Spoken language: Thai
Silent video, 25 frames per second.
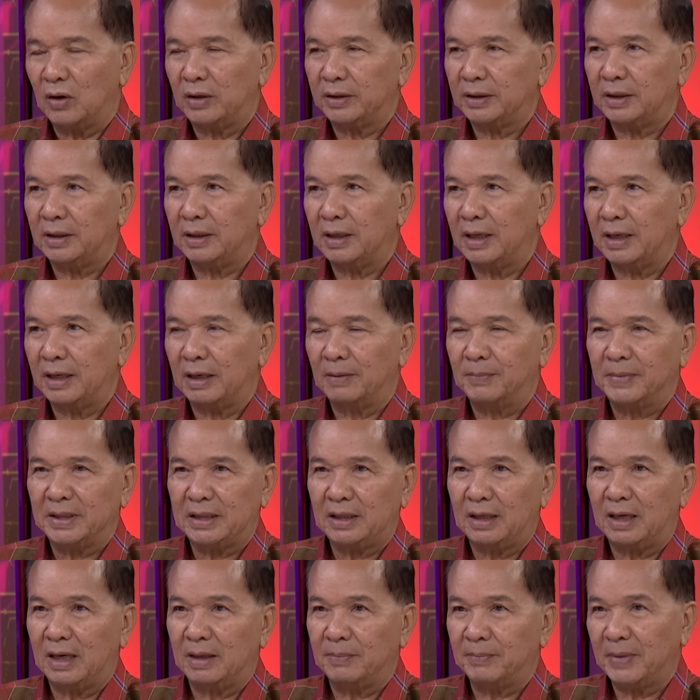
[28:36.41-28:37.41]
112เนี่ยในกรรม
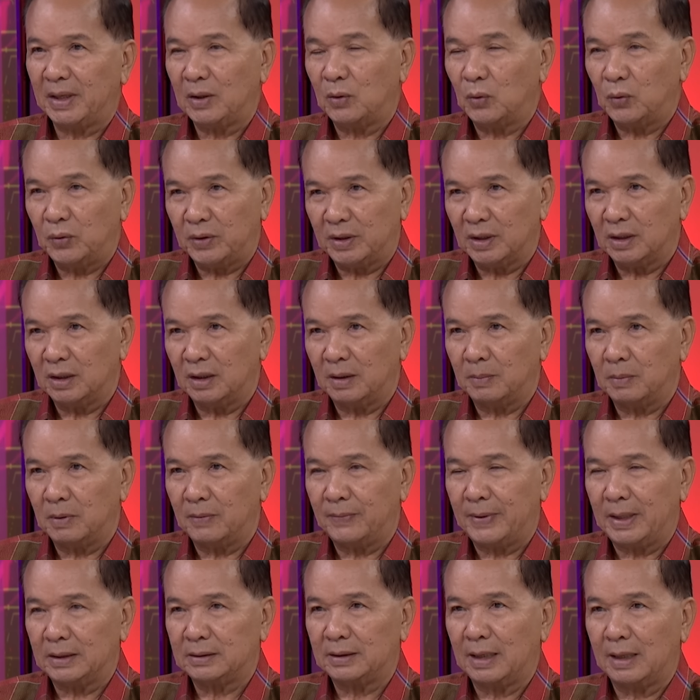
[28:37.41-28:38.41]
ธิการไม่คุยเลยเพ
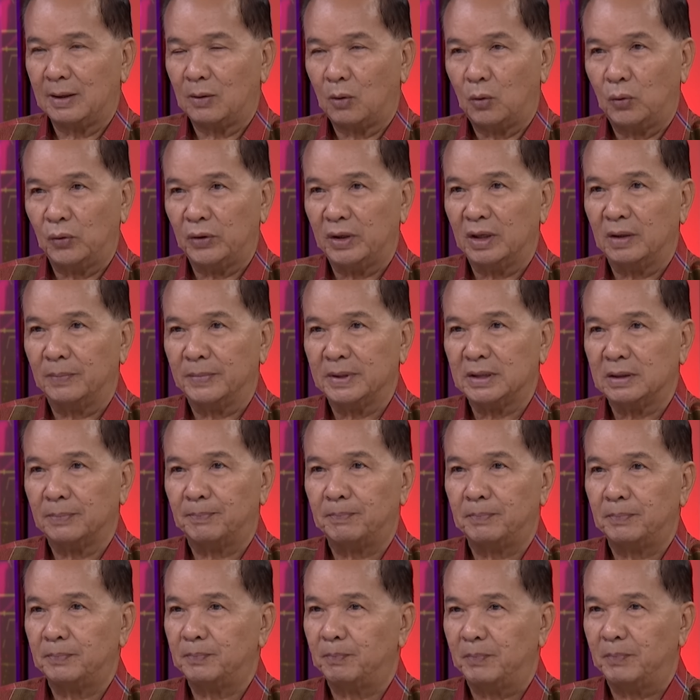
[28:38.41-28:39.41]
ราะว่าถ้าคุยแล้วมัน
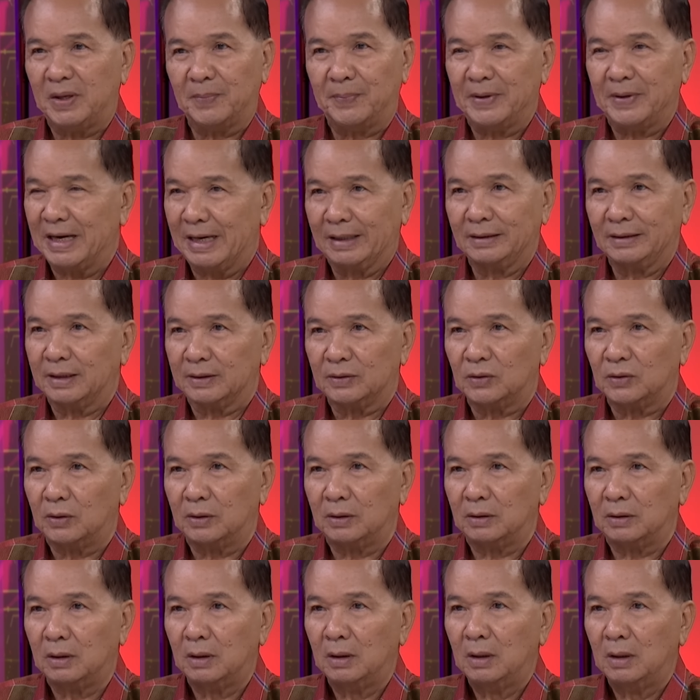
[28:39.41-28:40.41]
จะมีปัญหาแต่
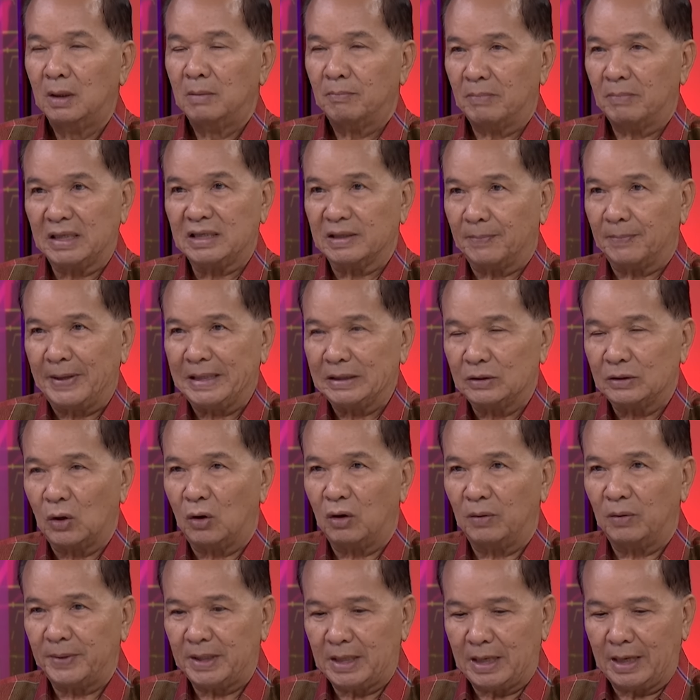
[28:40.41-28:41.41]
ต่อไม่ได้มันจะไป
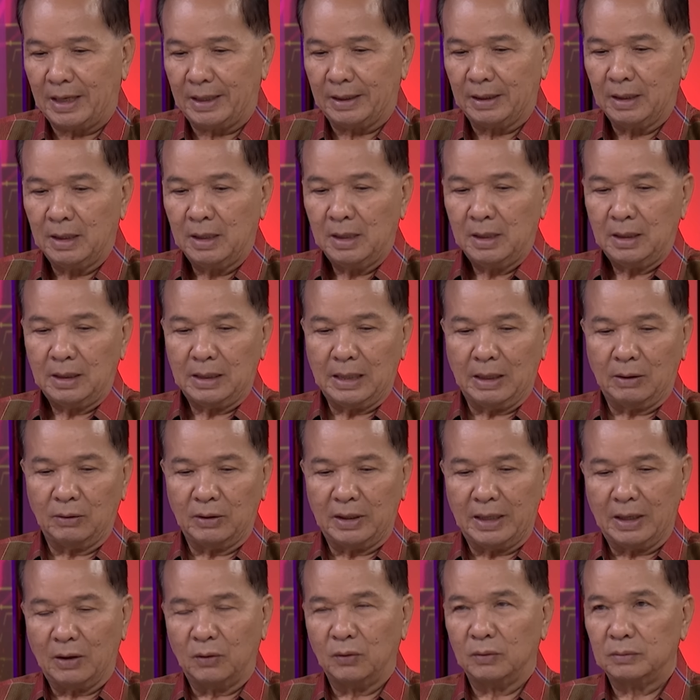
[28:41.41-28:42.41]
ต่อไม่ได้
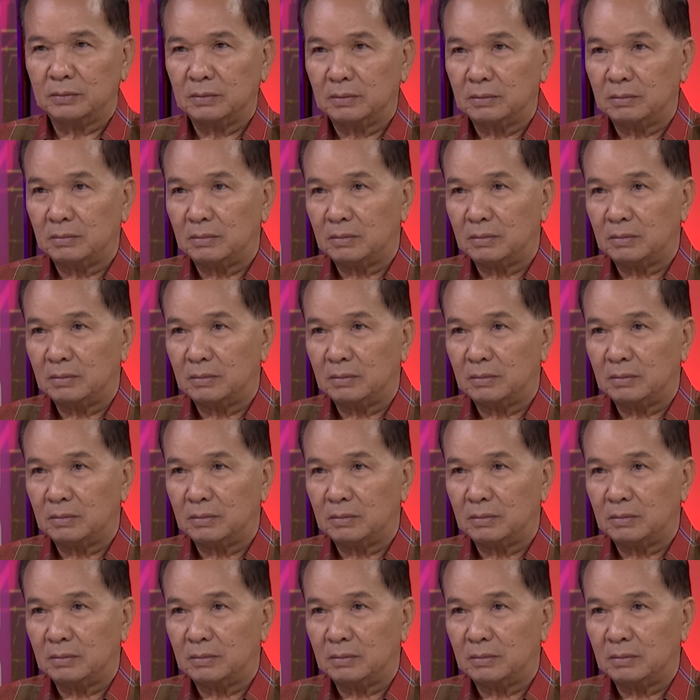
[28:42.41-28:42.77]
เราเลยเอา